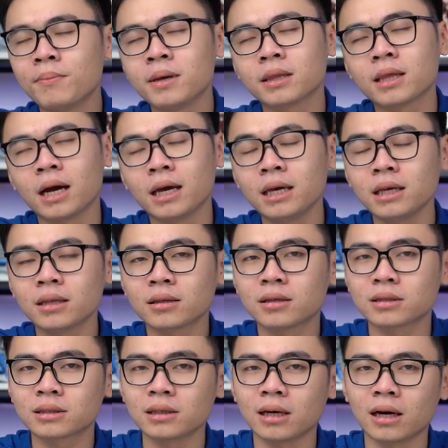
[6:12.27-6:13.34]
Mình thấy
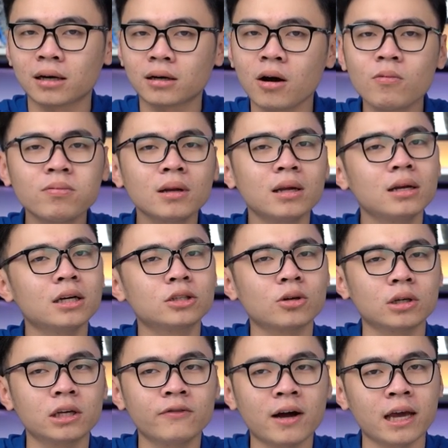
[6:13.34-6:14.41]
thực sự là không nên lựa
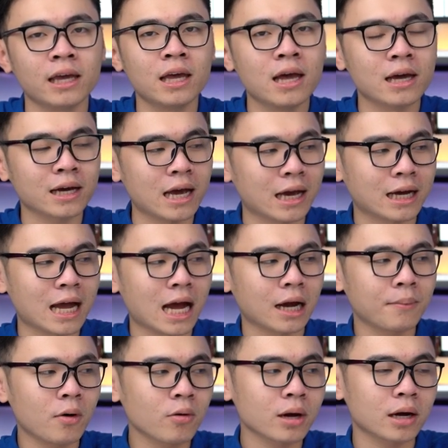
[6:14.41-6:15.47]
chọn như vậy, kể cả
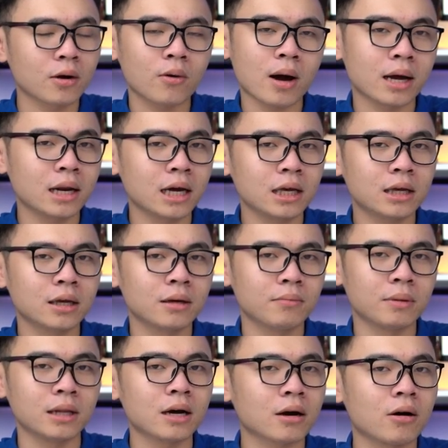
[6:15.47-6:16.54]
cái mẫu card đồ họa đây
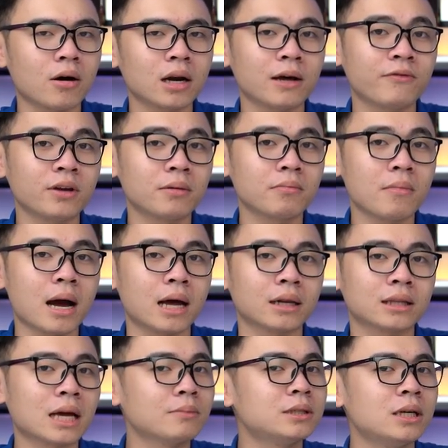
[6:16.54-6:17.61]
mình đang có là phiên bản
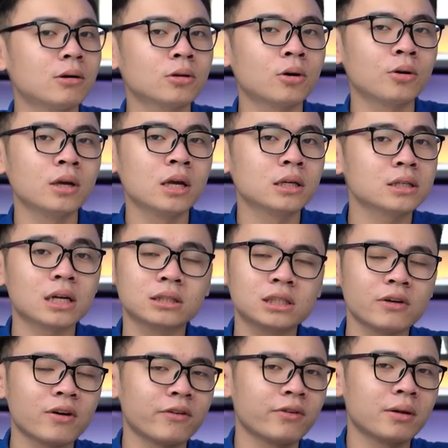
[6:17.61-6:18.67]
tham chiếu thôi, chứ là
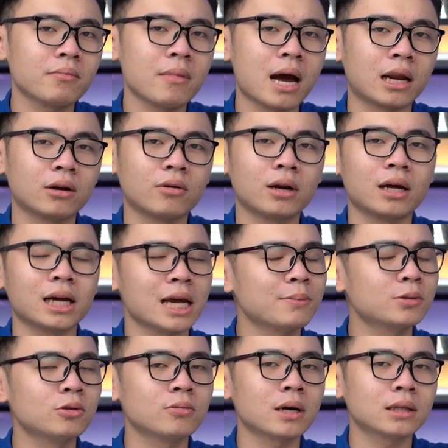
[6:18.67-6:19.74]
chưa phải phiên bản gọi là ép
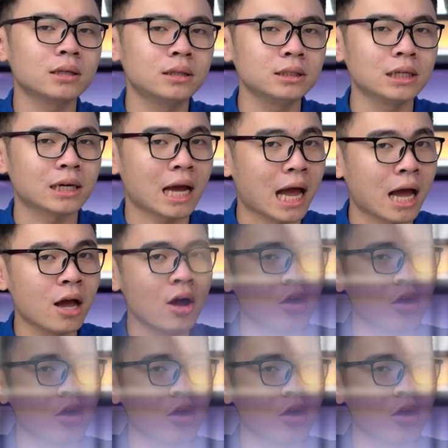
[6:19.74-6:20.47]
sung các thứ gì cả,